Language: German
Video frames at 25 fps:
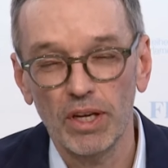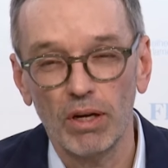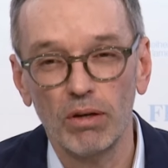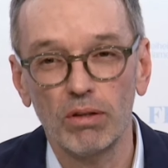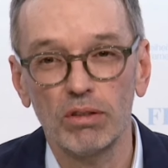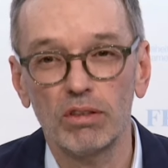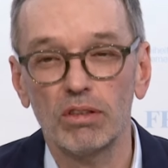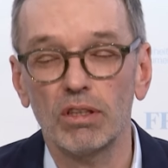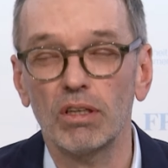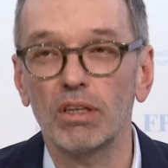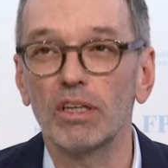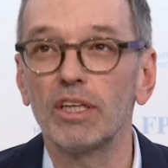
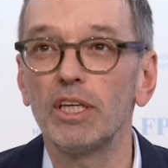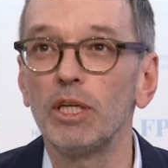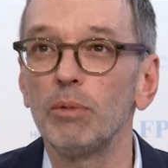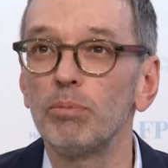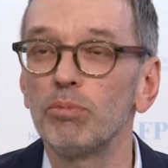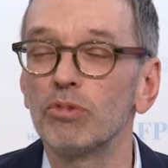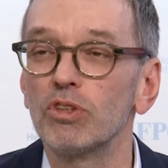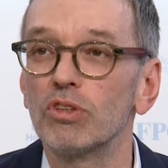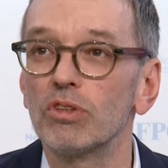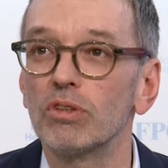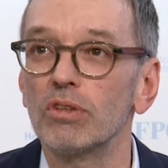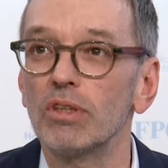Und dann
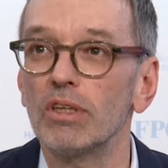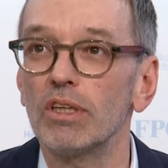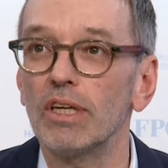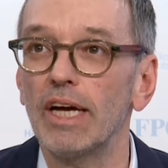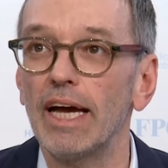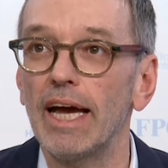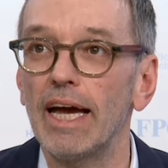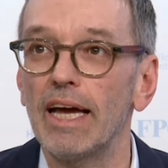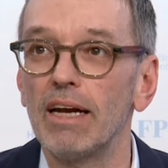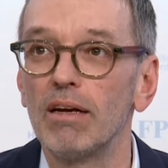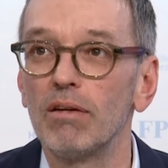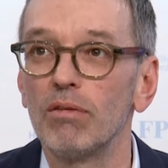gibt es da
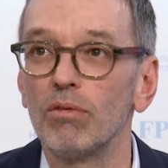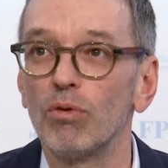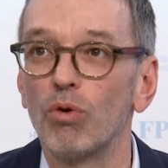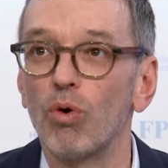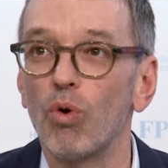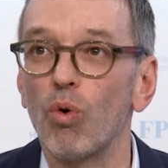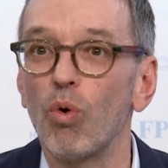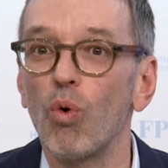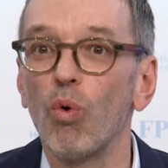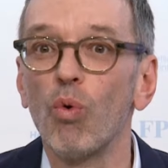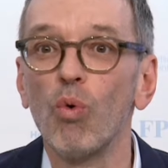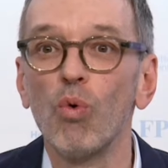ein
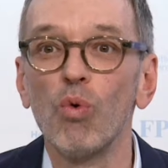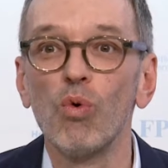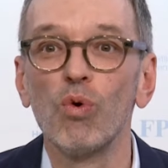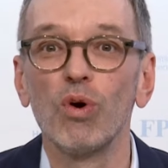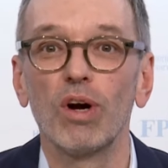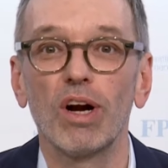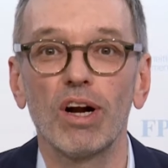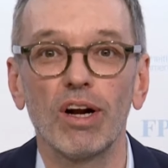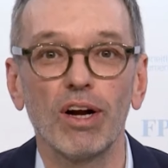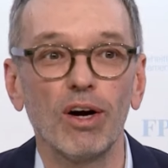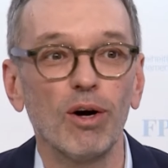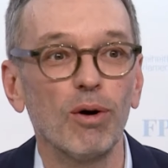
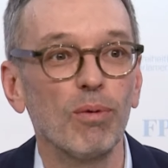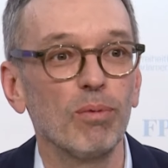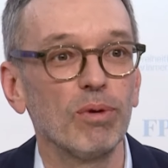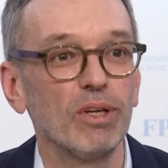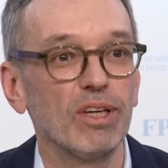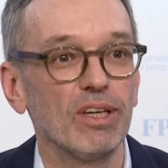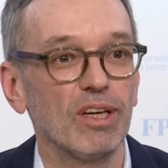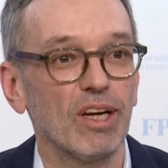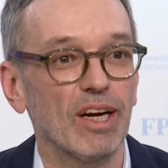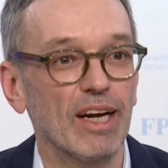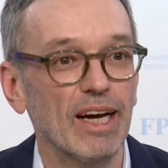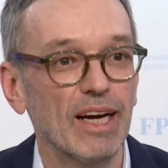
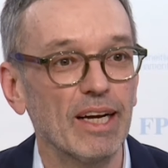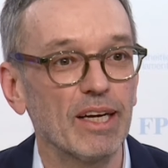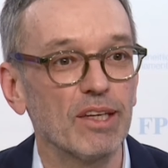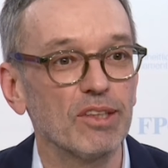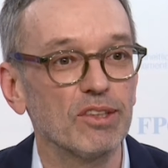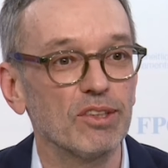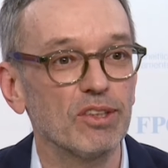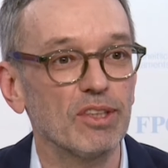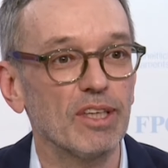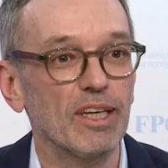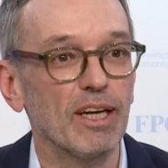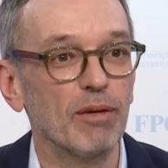unglaublich
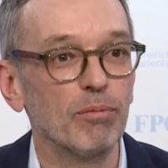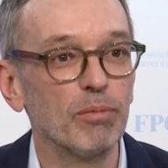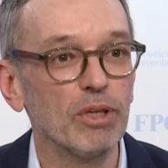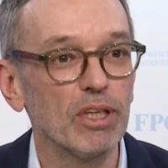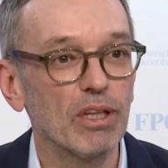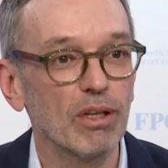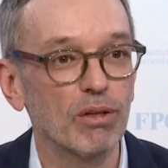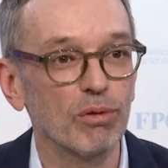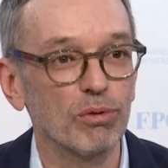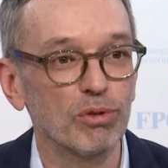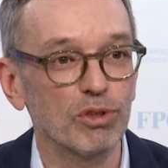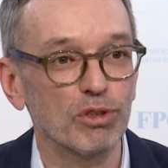langes
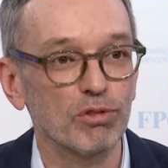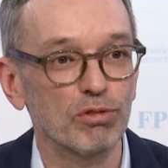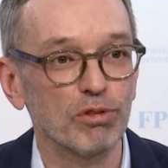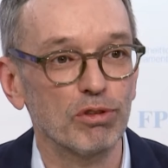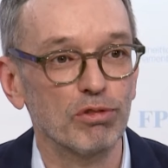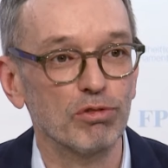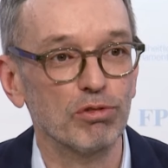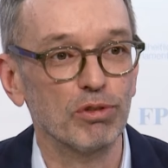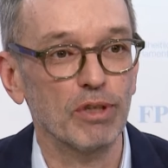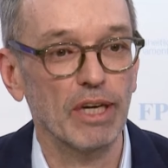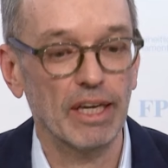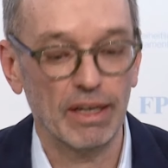
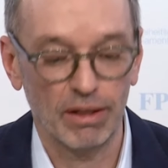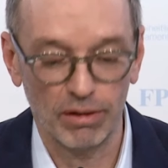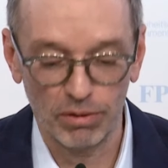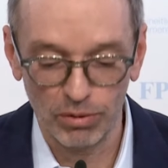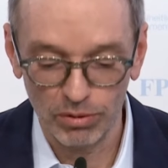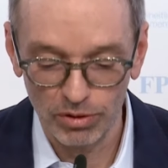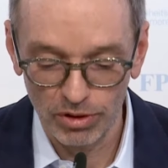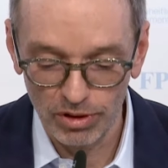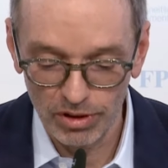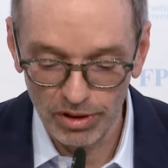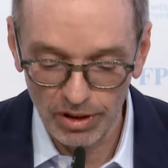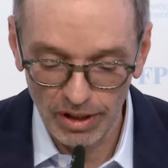Ermittlungsverfahren.
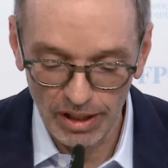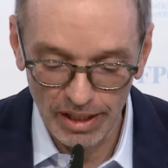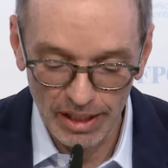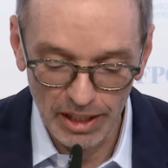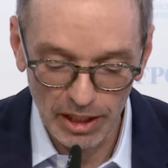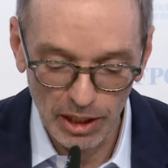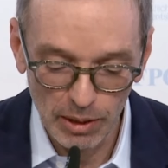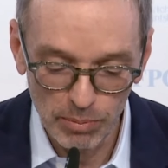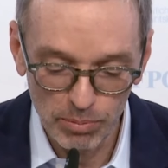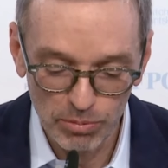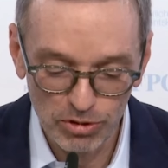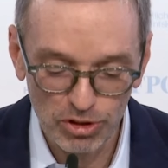Und dann
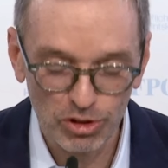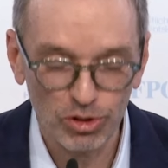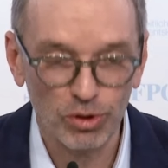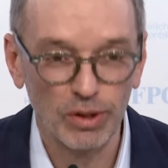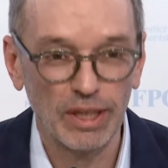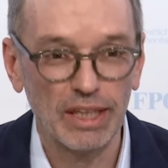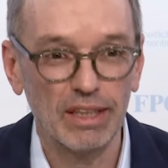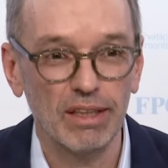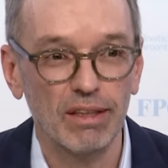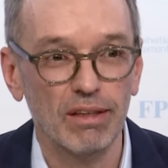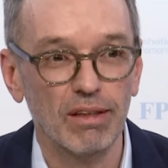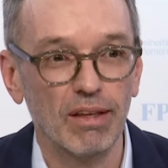gibt es
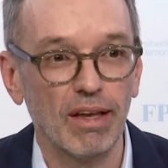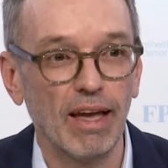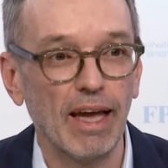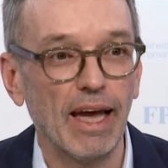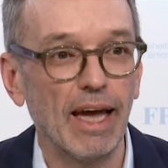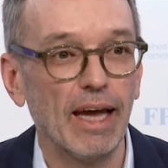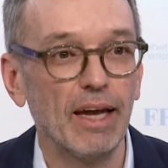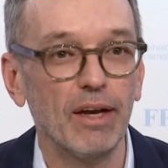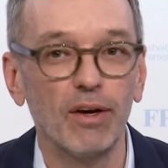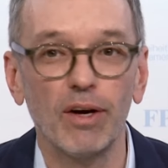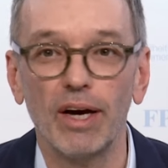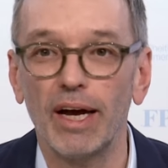dort
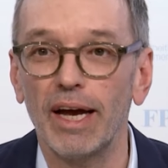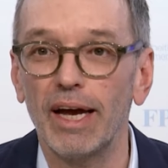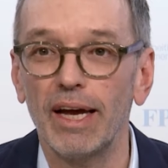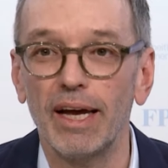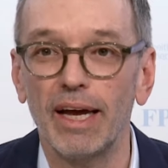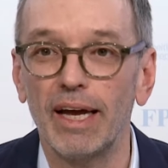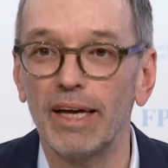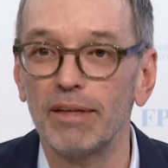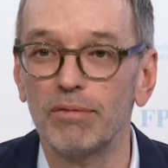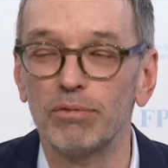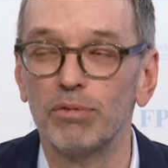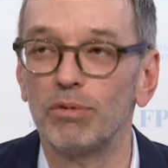ja,
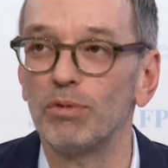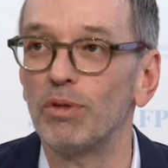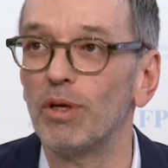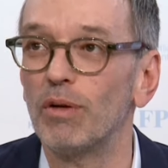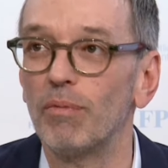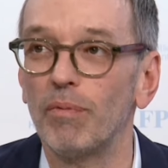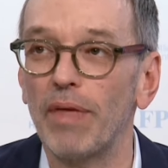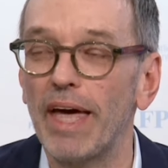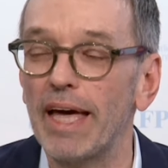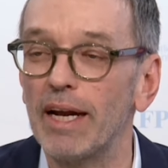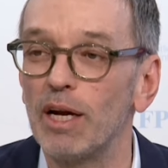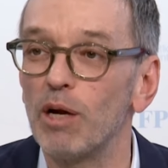
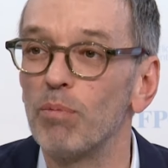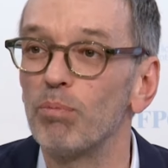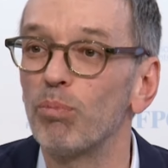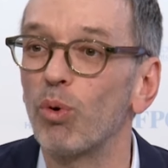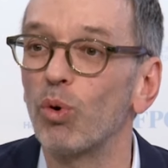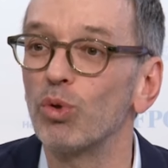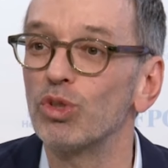einen